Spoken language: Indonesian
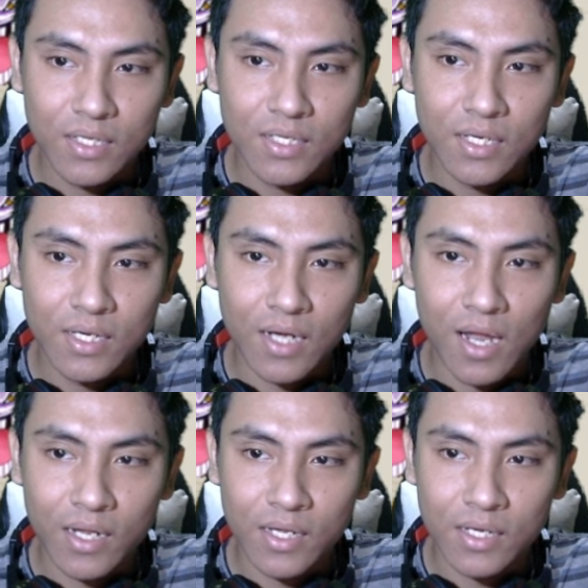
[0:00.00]
jadi
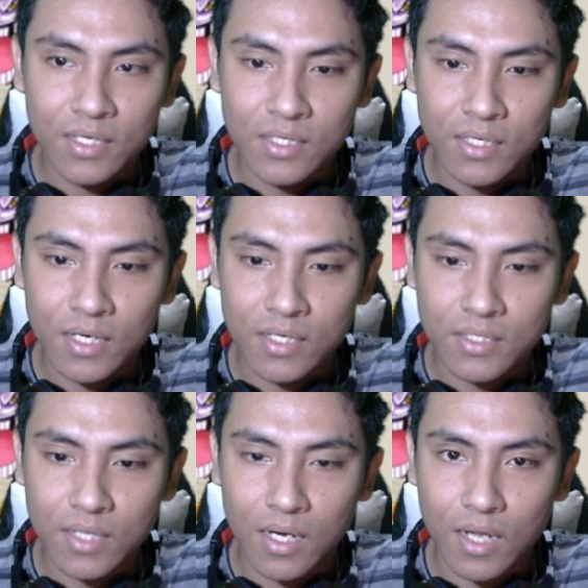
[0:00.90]
kalah ya. Di sini ada
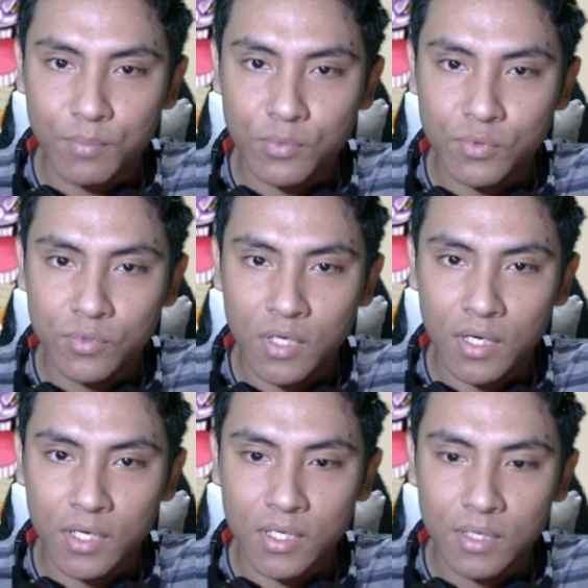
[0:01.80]
startup
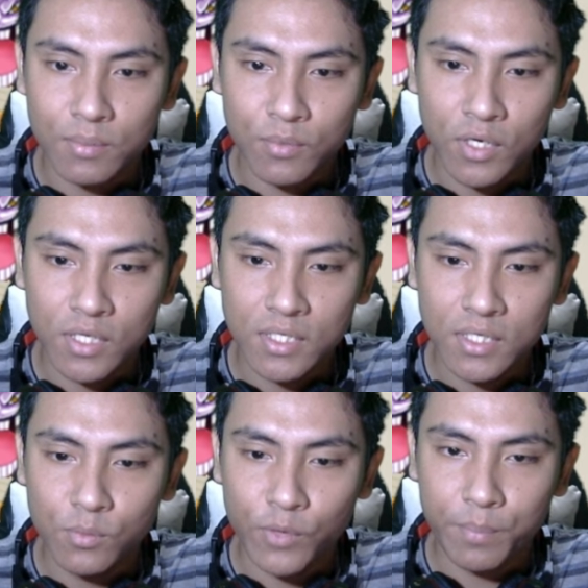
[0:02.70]
juga nih. Boleh
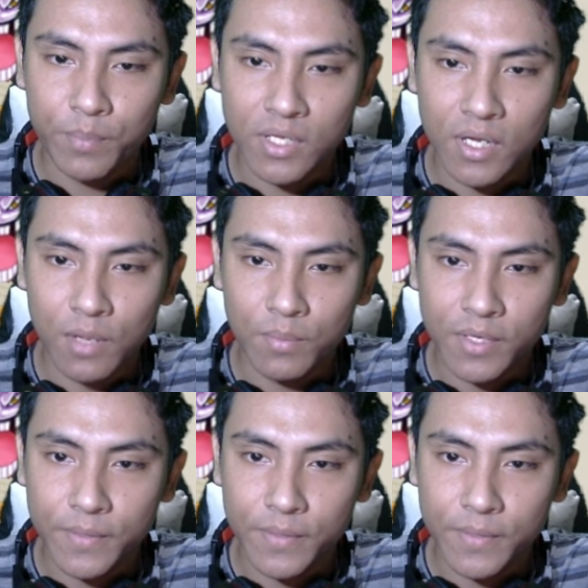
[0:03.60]
sini weaponnya Nami.